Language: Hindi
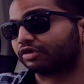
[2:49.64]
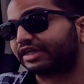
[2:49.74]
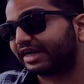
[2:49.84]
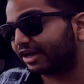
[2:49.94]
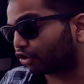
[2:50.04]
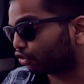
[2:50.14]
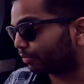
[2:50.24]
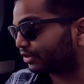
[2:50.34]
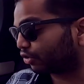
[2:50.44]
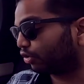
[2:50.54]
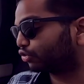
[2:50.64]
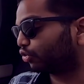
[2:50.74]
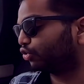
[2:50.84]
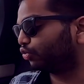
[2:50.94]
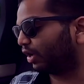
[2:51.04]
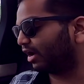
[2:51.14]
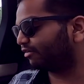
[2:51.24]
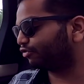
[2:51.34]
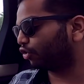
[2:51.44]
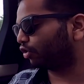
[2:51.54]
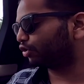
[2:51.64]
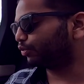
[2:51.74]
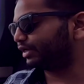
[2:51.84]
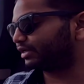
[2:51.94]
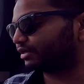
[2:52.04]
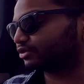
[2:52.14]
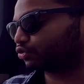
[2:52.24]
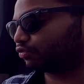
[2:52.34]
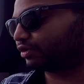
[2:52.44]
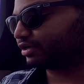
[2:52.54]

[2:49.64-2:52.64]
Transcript: फॉर द रेयर ऑक्यूपेंट्स ऑल्सो यू हैव योर ट्विटर्स ओवर